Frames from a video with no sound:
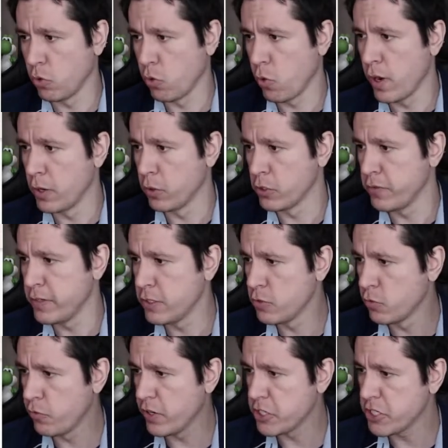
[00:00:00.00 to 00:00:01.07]
com o ano de 21
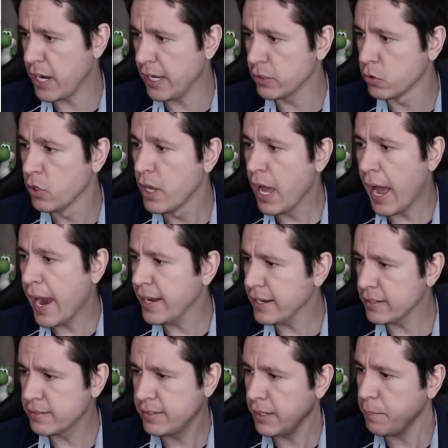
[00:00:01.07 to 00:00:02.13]
fechado, ainda
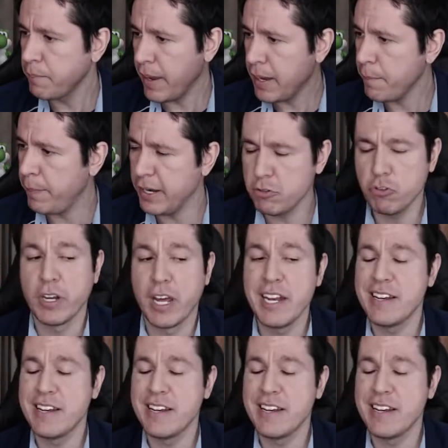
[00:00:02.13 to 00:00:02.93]
assim bem impressionante,